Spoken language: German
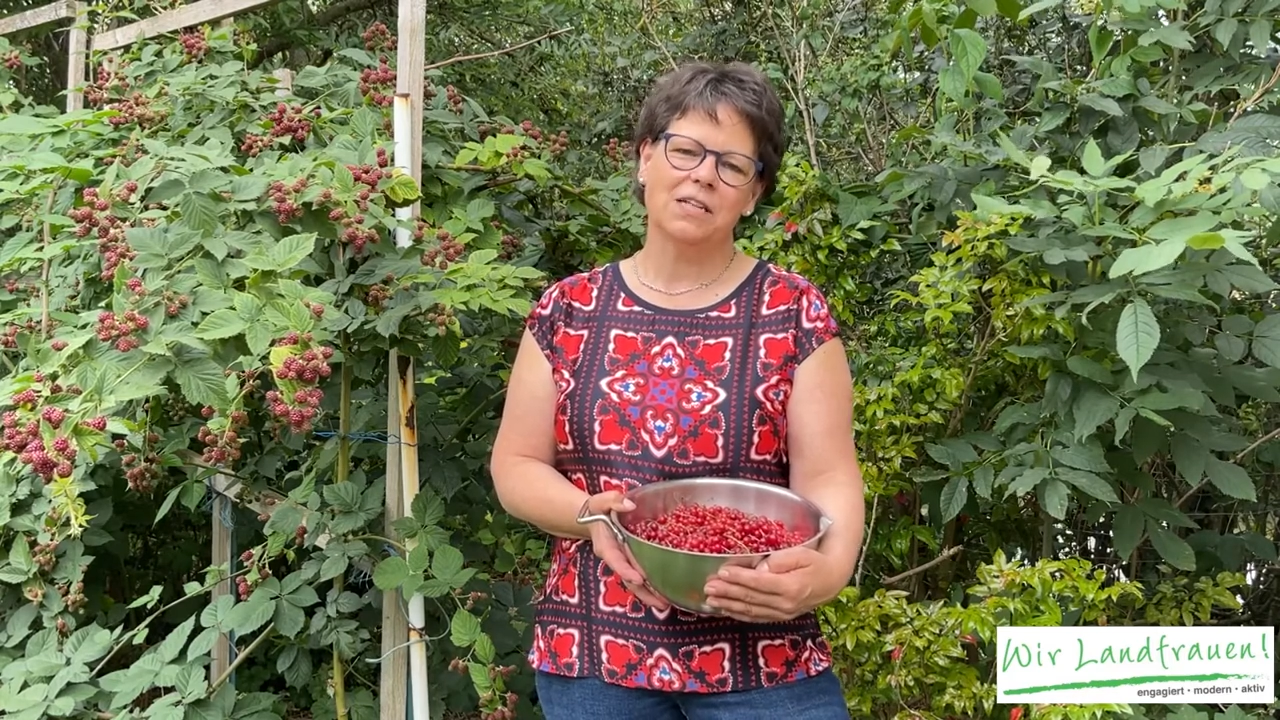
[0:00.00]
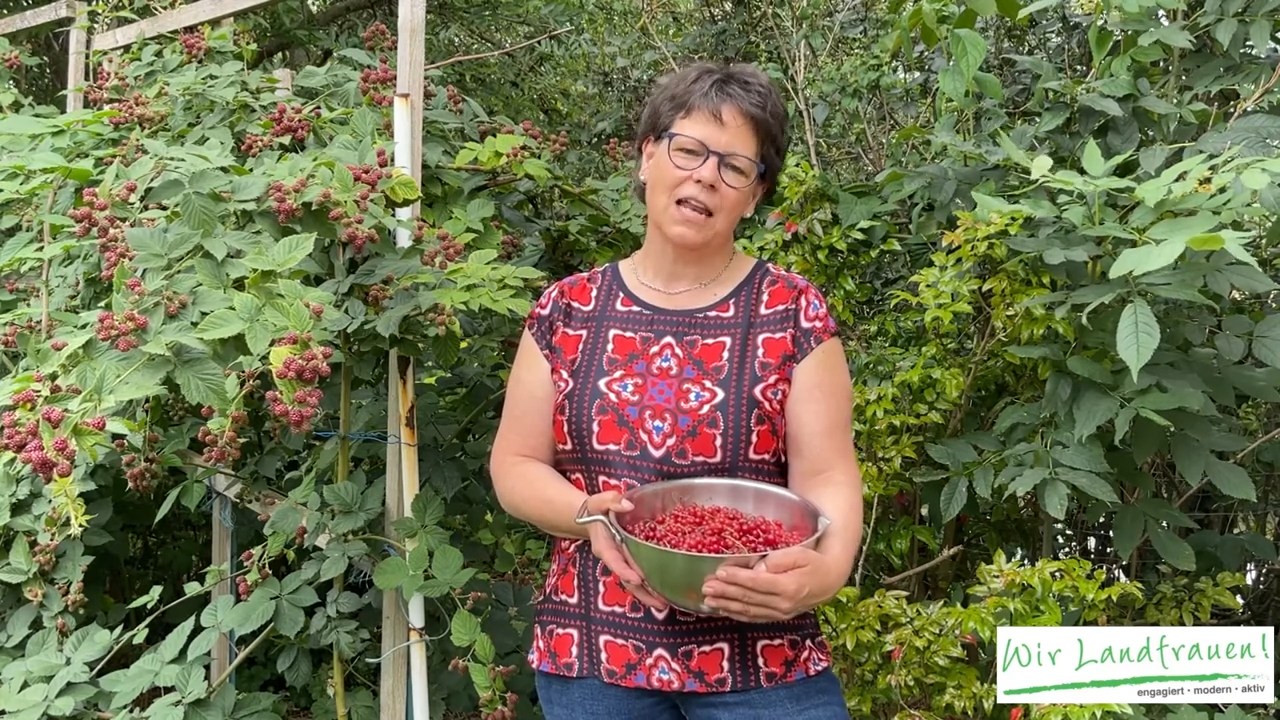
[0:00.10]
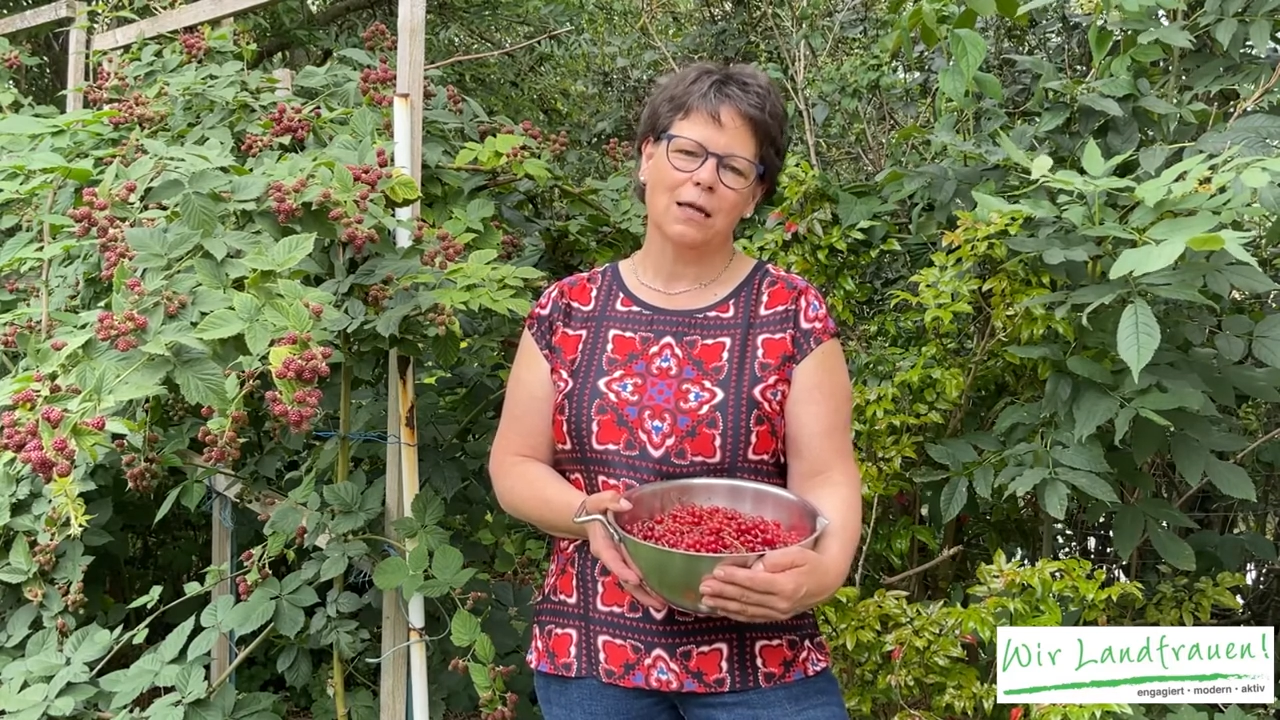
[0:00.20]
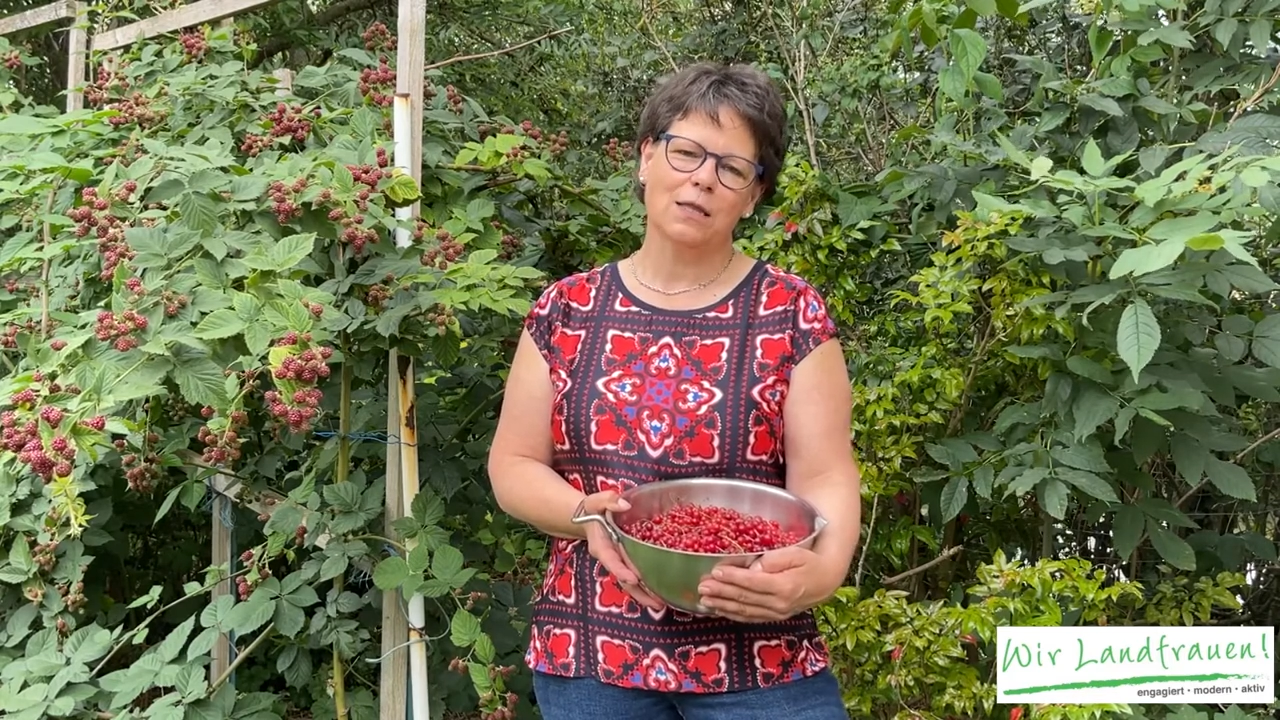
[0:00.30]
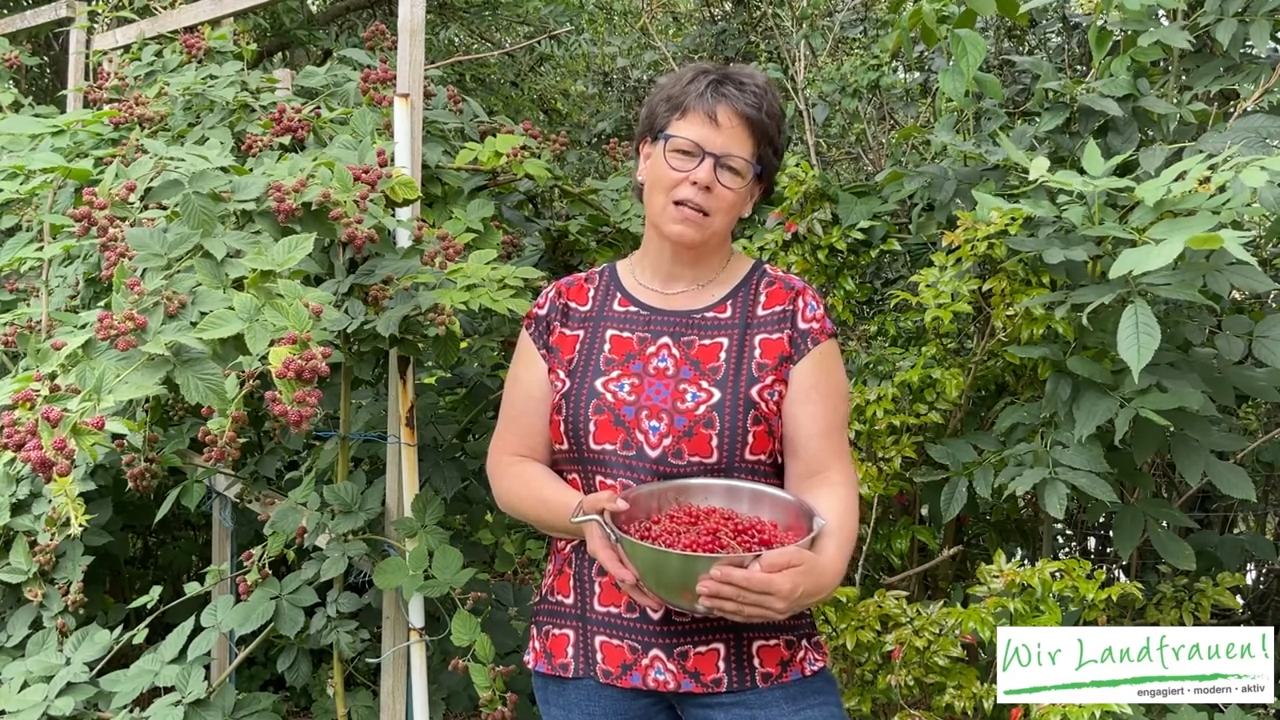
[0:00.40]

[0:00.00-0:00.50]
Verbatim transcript: nächste